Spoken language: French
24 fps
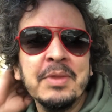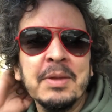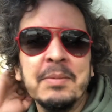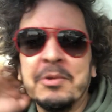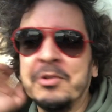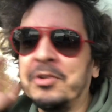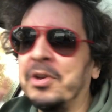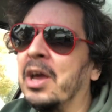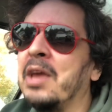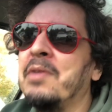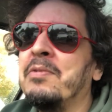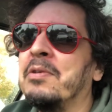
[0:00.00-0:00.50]

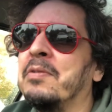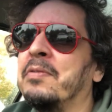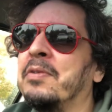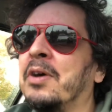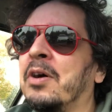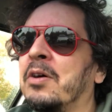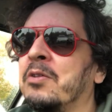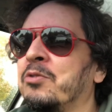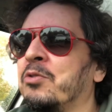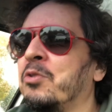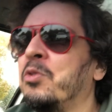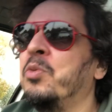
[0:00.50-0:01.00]
J'arrive en
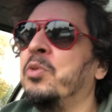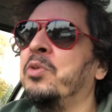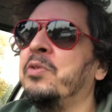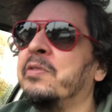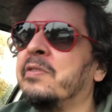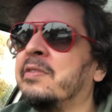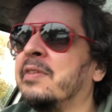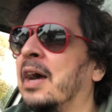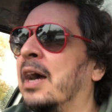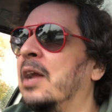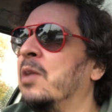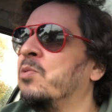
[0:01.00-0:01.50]
France, je loue une
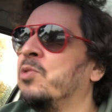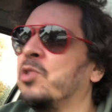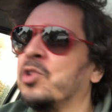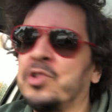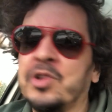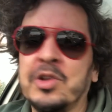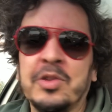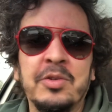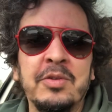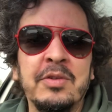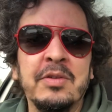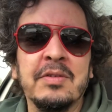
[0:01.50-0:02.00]
salle ou
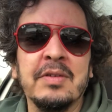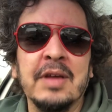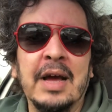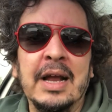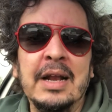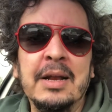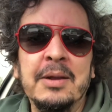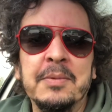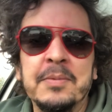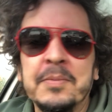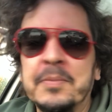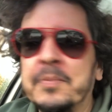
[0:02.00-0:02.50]
j'achète une salle.